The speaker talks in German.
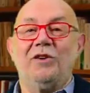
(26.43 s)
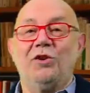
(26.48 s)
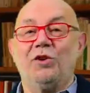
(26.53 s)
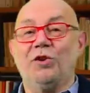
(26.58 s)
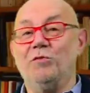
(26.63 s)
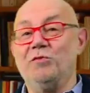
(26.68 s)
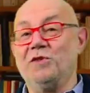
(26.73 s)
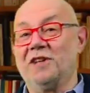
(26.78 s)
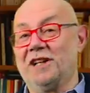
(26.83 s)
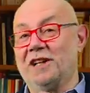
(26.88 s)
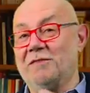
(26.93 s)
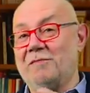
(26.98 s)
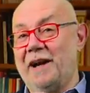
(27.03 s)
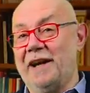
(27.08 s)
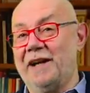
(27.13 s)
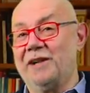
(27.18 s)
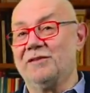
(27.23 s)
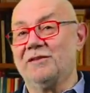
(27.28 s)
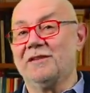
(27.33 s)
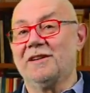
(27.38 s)
um ihre
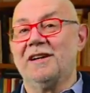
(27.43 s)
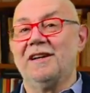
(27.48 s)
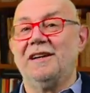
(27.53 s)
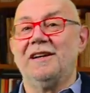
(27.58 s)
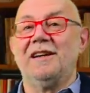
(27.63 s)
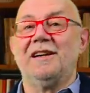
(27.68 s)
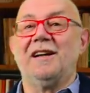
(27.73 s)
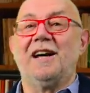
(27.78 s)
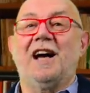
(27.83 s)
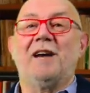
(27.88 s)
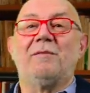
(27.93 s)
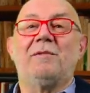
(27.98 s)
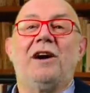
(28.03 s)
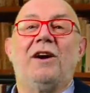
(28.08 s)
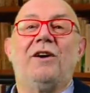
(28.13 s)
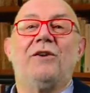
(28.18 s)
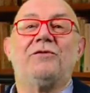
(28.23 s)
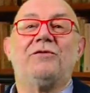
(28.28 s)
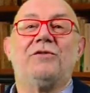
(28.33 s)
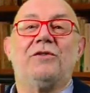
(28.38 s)
Meinung, aber
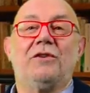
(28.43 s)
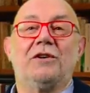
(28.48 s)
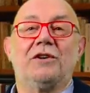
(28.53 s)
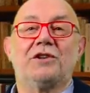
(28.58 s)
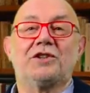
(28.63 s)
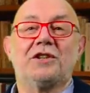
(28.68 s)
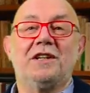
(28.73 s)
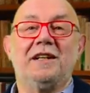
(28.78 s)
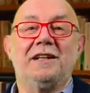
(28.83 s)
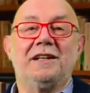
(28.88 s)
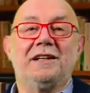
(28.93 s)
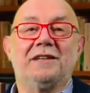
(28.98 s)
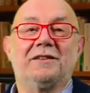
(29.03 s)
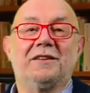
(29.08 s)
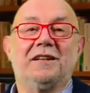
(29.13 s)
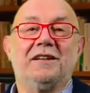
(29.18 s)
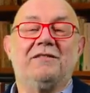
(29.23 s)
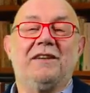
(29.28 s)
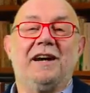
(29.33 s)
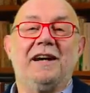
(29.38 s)
auch Vorschläge zu
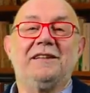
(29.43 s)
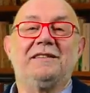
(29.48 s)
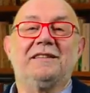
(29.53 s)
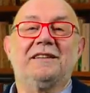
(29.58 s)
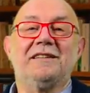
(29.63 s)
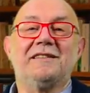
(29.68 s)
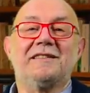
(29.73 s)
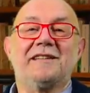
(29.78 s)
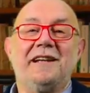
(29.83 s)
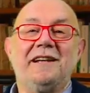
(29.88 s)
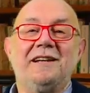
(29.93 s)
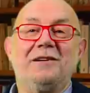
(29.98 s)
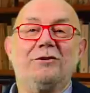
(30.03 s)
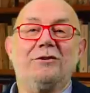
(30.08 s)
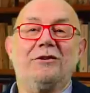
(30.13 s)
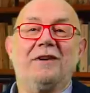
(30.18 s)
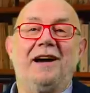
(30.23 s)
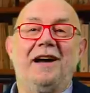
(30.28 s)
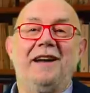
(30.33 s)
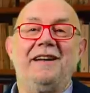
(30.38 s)
den weiteren
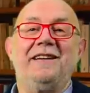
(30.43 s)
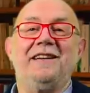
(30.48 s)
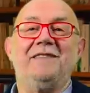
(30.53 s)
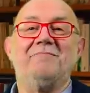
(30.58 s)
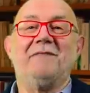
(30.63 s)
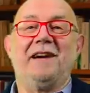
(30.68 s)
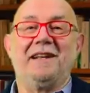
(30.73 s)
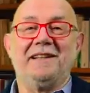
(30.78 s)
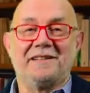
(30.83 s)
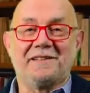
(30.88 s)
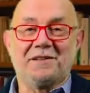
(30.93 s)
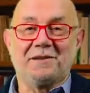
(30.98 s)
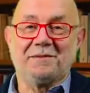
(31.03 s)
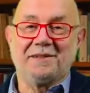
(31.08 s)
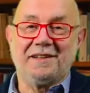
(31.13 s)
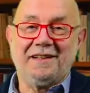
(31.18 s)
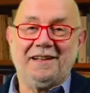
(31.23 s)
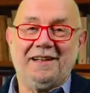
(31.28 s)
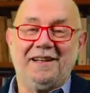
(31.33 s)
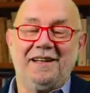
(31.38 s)
Sendungen an den Mann zu
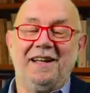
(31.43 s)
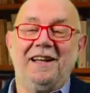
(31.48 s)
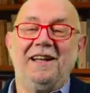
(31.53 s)
bringen.